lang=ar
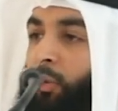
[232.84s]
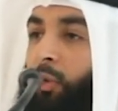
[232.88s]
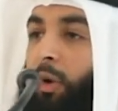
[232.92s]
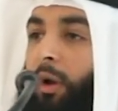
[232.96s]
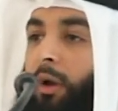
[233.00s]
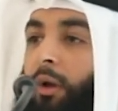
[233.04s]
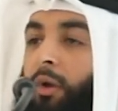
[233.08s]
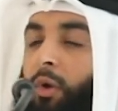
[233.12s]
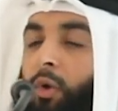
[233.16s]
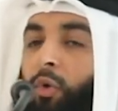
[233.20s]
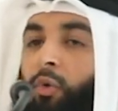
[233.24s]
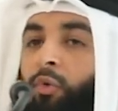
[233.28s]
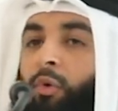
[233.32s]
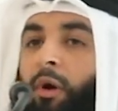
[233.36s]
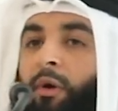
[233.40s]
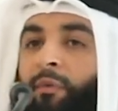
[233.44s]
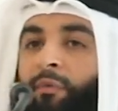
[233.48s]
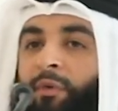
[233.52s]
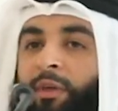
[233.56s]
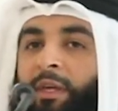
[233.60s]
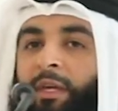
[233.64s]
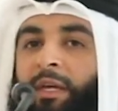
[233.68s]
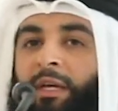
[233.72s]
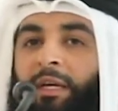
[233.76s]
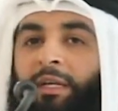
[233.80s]
والقوة
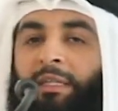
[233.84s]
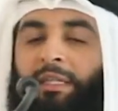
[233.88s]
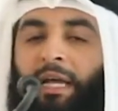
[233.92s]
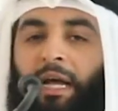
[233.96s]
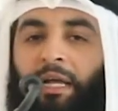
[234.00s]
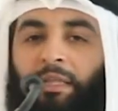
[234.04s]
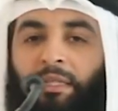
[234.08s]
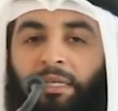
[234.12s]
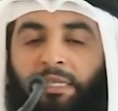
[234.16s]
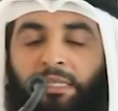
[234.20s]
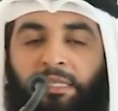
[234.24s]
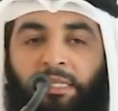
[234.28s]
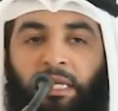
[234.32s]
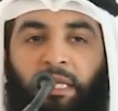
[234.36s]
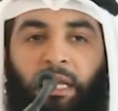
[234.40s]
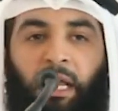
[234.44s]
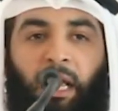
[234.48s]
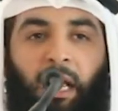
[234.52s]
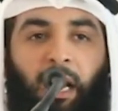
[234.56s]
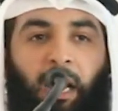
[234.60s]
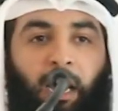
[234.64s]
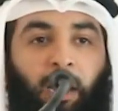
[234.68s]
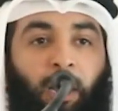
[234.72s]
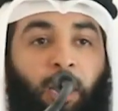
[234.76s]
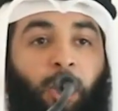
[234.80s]
في إعداد
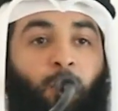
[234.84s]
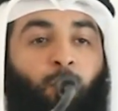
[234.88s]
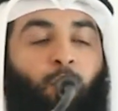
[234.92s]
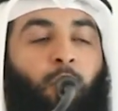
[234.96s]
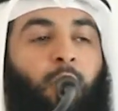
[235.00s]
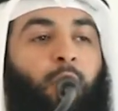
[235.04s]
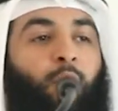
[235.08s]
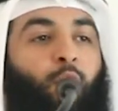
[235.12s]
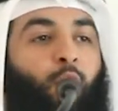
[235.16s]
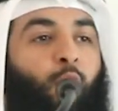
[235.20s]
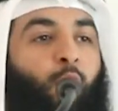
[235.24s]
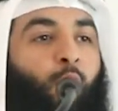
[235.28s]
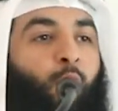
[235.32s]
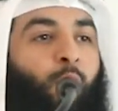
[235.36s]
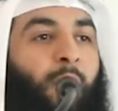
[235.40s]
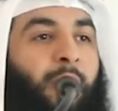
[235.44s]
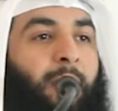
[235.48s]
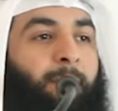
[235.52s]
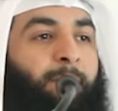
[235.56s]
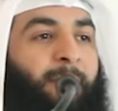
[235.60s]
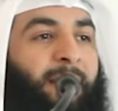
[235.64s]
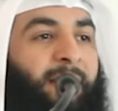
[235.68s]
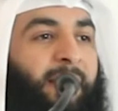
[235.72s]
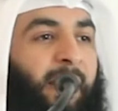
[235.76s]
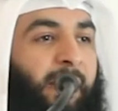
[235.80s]
السلاح والقوة
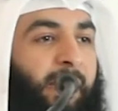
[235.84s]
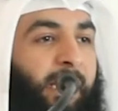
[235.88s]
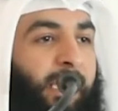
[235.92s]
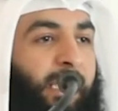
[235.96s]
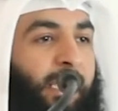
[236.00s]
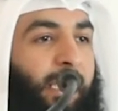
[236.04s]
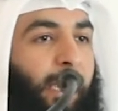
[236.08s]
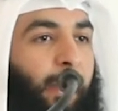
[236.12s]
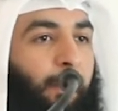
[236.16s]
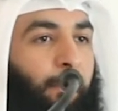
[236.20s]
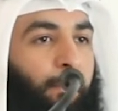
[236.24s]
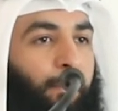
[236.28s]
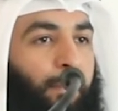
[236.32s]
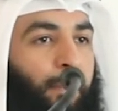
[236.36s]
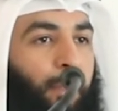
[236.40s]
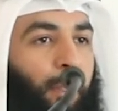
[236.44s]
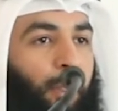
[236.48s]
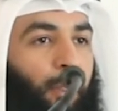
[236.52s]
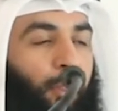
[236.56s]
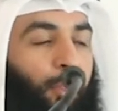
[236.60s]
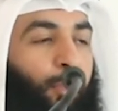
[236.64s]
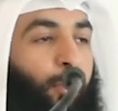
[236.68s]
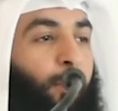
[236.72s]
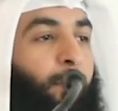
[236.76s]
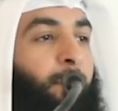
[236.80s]
البدنية
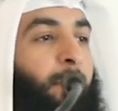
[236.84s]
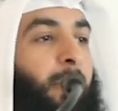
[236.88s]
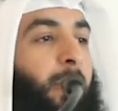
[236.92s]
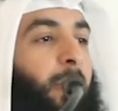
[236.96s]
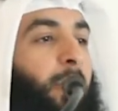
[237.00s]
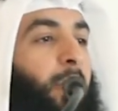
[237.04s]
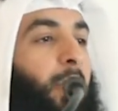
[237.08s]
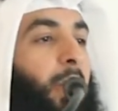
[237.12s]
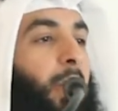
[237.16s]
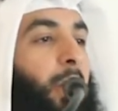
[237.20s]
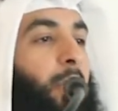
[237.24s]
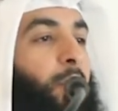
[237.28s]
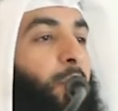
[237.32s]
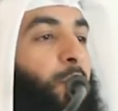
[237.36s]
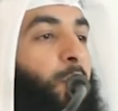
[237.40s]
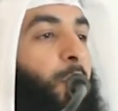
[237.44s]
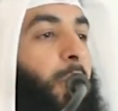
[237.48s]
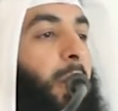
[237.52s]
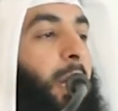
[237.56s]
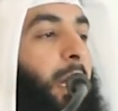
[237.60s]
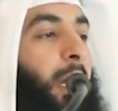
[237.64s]
ثم قالوا